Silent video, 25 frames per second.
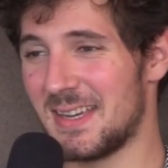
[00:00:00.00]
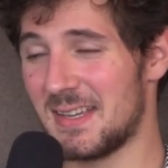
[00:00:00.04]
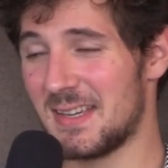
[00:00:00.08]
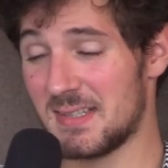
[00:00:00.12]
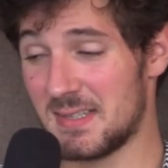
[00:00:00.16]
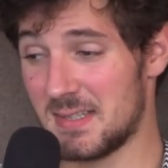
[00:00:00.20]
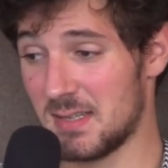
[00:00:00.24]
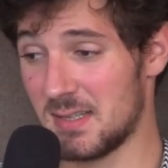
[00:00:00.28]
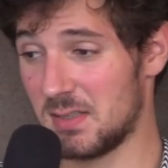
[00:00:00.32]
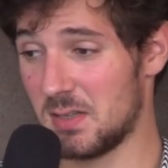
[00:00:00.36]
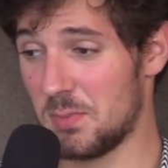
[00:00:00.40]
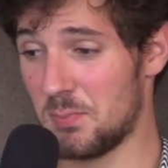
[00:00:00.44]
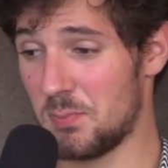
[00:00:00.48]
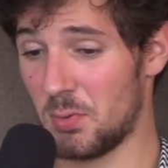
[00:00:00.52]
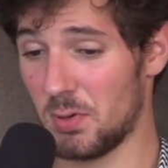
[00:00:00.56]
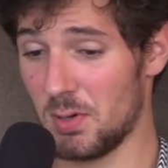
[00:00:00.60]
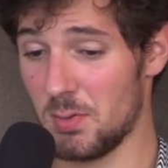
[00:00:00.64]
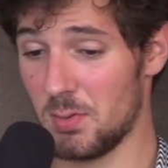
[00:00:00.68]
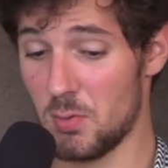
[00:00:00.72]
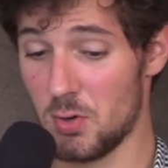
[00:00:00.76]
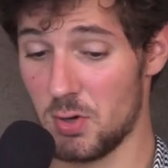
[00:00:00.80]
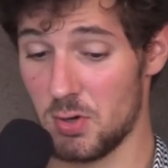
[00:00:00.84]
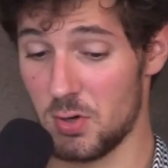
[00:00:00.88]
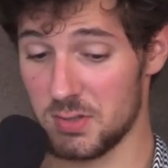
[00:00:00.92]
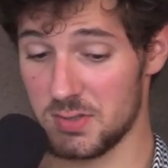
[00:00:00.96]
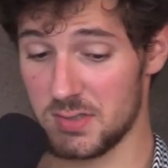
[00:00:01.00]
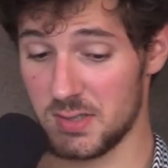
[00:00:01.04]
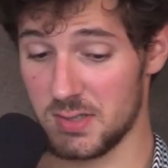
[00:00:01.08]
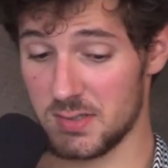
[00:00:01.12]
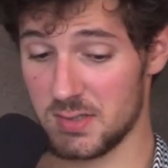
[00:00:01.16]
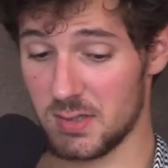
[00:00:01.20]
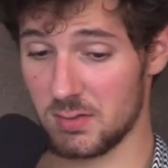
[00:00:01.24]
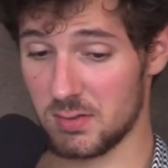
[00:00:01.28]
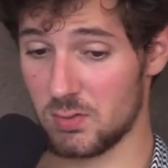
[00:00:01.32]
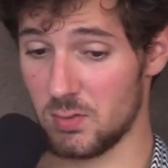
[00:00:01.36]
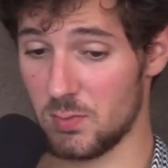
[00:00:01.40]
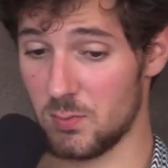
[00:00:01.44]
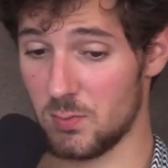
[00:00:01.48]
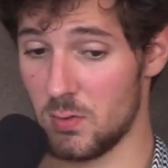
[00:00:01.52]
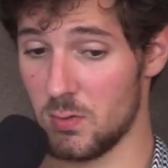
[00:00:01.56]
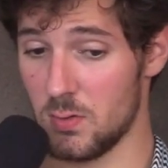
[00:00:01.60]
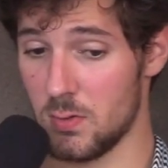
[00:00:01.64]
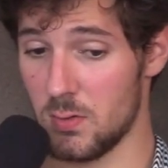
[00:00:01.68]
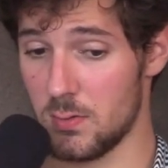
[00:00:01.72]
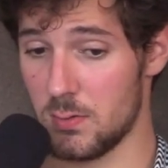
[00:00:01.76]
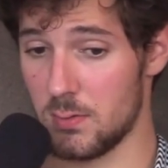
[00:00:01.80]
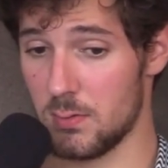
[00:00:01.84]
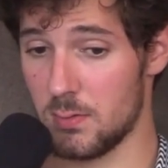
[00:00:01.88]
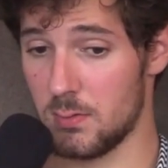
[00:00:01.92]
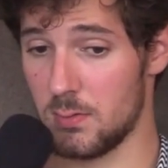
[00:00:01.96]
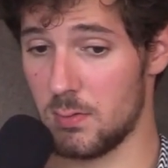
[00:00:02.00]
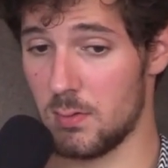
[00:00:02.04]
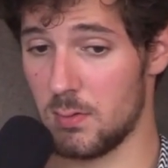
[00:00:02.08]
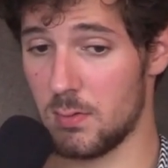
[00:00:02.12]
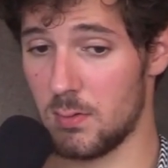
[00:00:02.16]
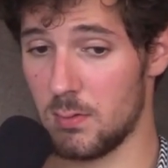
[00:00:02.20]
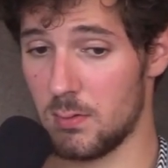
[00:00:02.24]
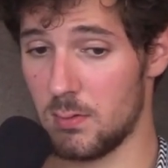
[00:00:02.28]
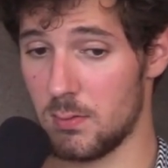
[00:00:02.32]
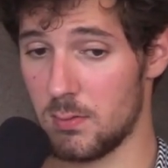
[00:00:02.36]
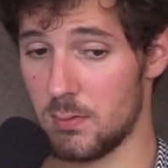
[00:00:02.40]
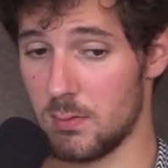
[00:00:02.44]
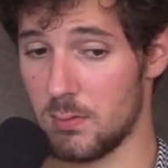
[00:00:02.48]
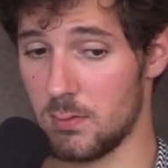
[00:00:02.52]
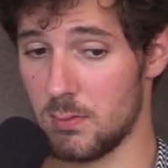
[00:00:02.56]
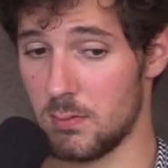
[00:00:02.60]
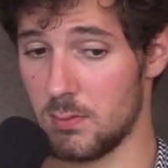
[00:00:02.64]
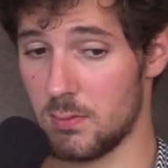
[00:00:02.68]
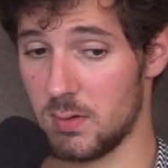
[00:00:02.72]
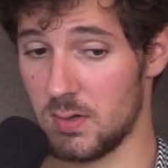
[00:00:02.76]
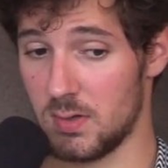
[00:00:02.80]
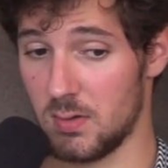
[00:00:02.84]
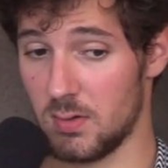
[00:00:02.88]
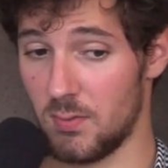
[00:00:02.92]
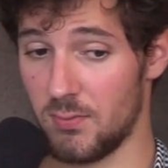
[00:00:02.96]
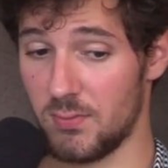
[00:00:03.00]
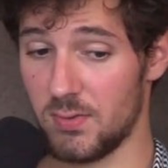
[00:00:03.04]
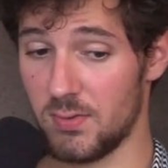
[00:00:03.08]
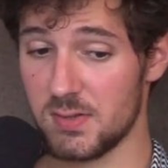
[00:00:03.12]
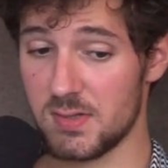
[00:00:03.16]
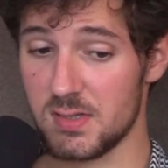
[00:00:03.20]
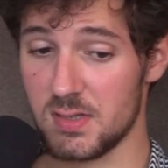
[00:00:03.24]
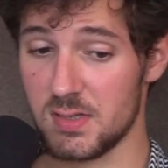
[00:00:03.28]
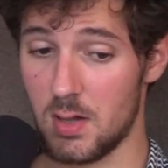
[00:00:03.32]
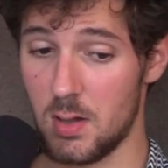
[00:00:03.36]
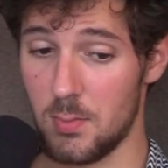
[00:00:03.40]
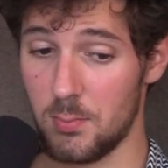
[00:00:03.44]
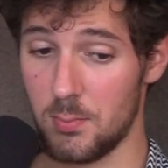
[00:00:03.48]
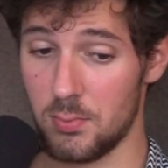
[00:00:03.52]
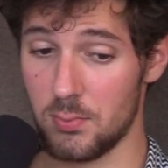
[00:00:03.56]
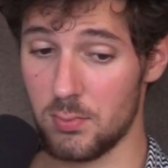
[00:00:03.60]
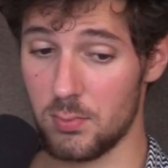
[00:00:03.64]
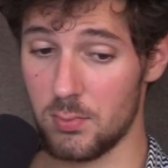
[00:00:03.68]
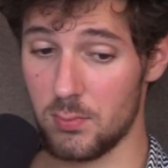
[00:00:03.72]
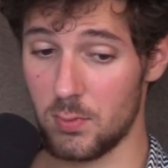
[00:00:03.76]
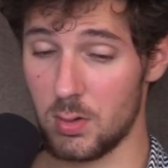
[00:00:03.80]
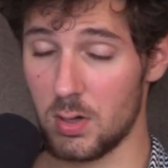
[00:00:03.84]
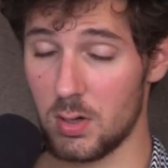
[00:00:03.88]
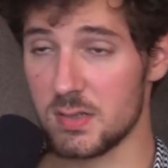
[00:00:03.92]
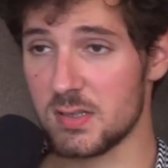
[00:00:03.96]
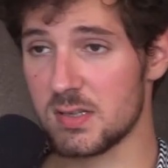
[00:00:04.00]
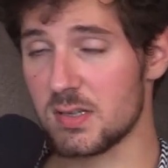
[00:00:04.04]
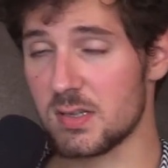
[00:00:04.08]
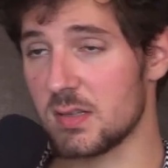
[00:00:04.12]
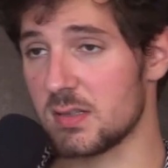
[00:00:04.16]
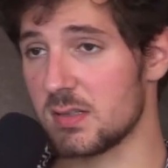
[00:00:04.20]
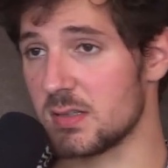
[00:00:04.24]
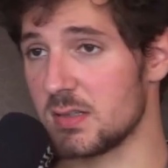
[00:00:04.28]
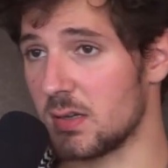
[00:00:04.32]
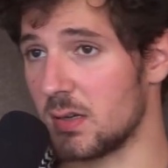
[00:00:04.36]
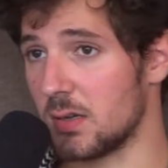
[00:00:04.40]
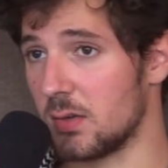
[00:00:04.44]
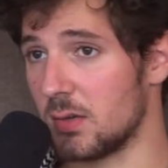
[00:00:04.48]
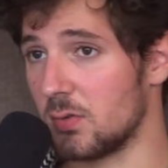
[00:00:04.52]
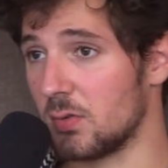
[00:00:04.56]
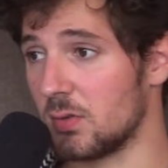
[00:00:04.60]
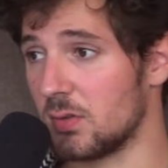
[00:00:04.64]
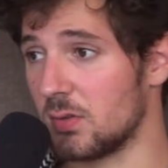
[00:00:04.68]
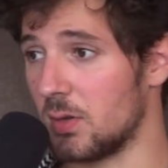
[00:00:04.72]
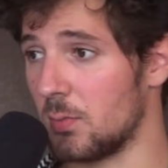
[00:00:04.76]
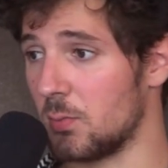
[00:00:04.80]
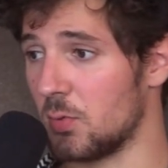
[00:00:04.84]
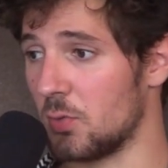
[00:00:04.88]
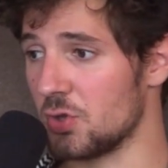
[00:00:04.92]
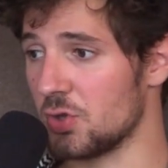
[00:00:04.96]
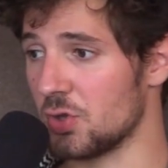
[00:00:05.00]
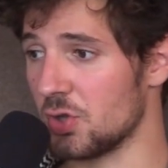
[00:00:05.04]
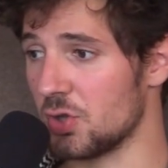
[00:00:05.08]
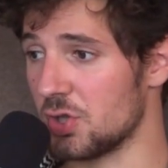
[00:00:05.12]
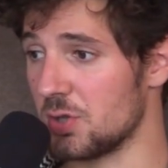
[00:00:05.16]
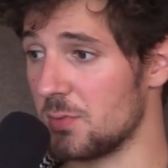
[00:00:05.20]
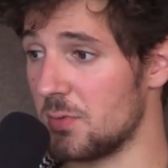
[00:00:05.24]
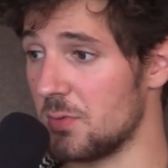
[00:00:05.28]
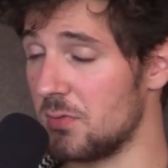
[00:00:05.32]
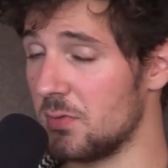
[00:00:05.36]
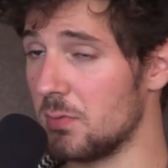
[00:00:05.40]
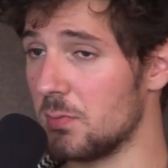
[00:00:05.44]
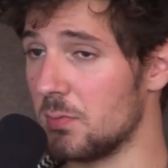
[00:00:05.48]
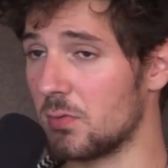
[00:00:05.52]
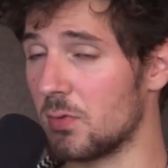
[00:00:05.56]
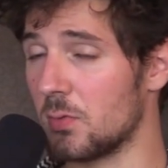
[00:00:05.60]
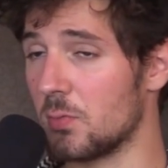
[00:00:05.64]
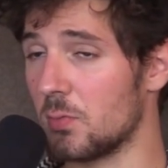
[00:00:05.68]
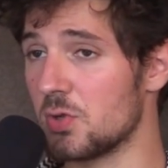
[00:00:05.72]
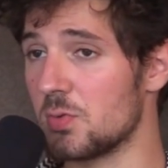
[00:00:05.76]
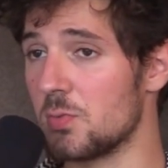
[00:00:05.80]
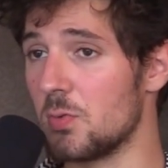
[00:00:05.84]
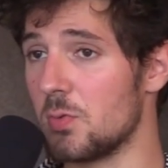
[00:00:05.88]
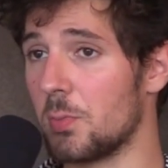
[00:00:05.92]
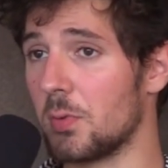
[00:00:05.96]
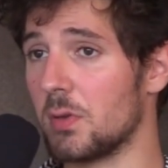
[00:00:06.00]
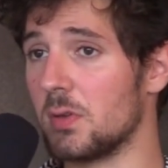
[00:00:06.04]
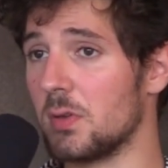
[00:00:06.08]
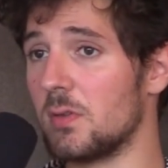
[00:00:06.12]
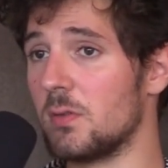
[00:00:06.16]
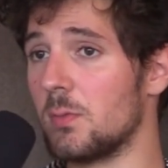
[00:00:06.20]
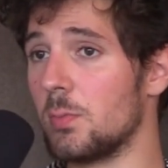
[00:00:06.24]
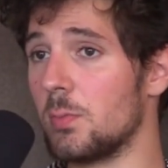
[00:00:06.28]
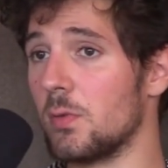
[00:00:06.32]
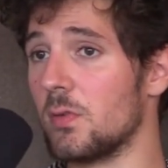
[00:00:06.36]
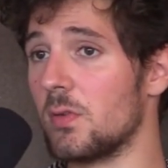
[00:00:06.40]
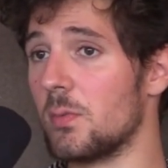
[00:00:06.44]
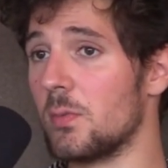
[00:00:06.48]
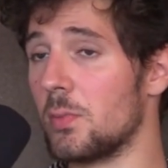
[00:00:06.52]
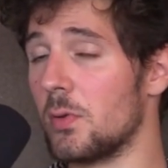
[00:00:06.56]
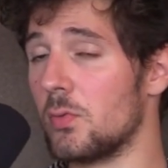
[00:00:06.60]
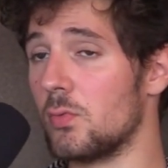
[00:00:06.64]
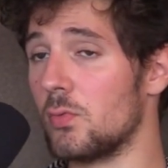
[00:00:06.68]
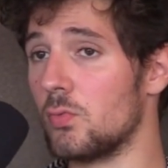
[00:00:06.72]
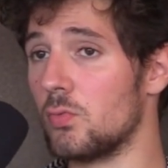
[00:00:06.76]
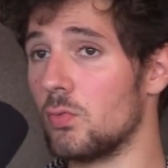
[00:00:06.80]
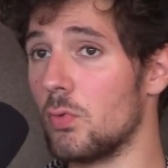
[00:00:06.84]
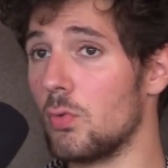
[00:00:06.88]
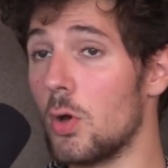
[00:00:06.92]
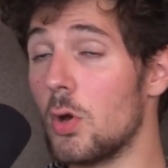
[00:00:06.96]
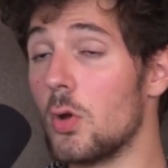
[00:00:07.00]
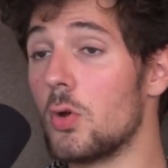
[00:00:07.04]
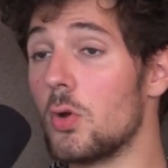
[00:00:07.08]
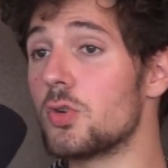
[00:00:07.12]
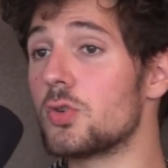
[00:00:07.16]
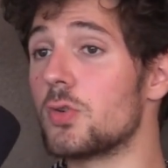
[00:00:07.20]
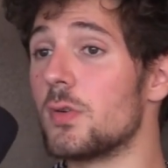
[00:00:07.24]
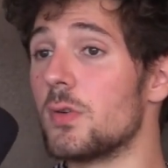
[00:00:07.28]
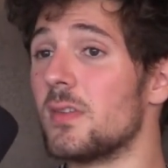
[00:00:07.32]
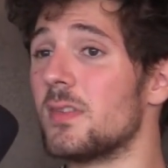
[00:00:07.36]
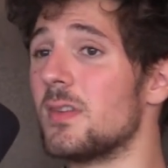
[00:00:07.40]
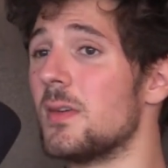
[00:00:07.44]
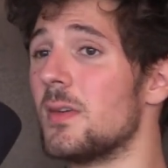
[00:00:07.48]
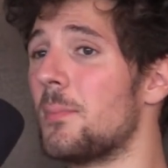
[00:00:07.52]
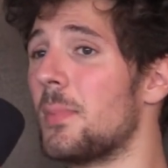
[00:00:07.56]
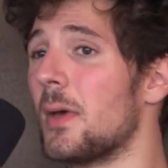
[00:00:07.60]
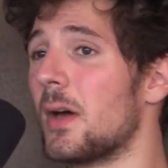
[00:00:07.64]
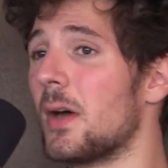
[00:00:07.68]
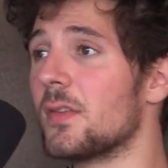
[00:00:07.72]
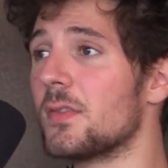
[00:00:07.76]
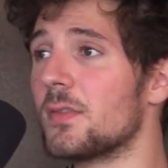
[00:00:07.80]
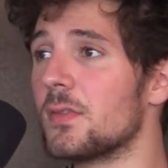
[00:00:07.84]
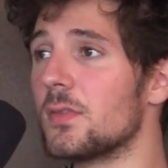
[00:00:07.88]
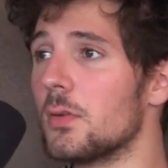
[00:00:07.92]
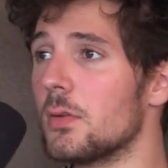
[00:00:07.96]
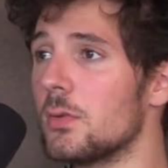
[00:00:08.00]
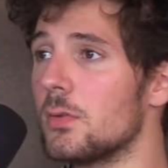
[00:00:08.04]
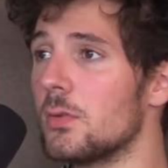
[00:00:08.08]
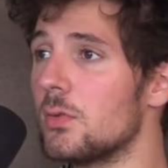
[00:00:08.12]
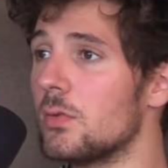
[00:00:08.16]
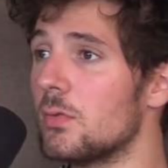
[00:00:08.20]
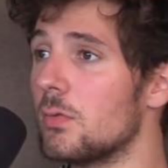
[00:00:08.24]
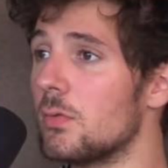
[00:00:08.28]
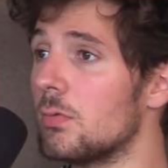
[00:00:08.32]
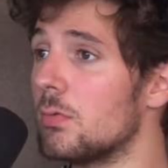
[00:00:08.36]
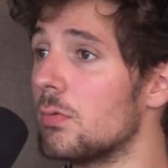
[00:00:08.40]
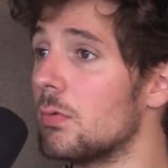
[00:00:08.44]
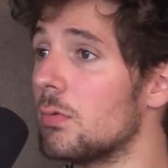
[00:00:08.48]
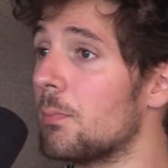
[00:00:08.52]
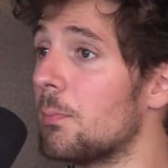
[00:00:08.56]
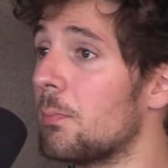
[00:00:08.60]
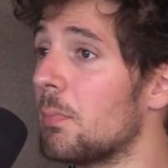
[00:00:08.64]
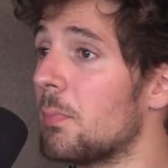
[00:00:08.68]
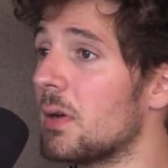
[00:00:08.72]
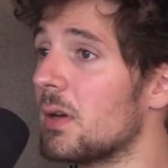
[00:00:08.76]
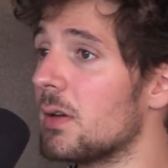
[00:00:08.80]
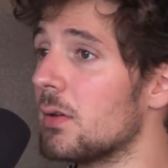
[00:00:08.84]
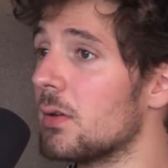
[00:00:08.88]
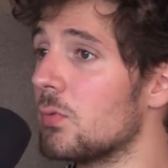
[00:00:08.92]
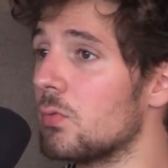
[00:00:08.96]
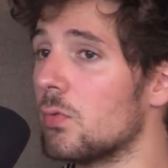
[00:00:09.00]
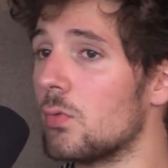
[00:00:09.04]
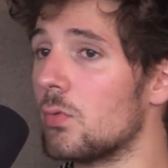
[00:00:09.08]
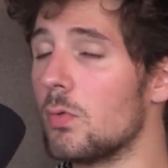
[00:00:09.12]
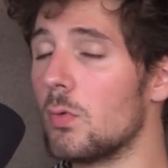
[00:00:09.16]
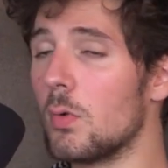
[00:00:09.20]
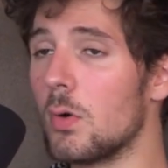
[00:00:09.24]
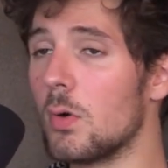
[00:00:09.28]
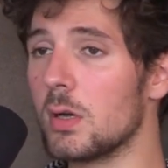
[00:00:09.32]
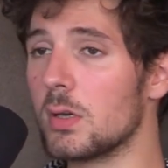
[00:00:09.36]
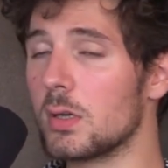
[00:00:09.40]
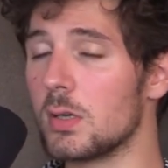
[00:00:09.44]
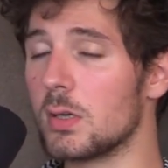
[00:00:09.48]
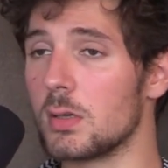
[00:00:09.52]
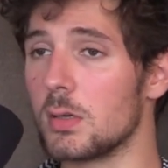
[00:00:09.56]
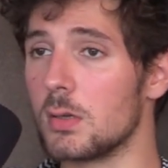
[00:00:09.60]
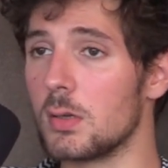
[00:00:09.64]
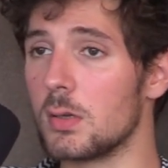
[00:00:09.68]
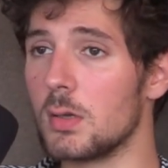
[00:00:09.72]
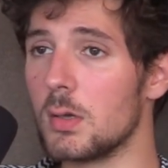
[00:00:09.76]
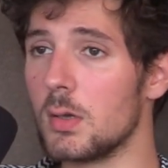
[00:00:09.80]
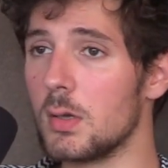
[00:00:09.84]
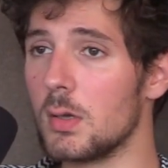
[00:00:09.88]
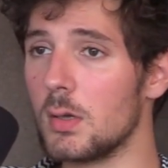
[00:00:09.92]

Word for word: C'était pour les beaux gosses, exactement. Euh, et en fait, ça a un peu, voilà, ça, ça a totalement changé ma vie, parce que moi, je me prédisposais pas du tout. Je connaissais personne de près ou de loin qui,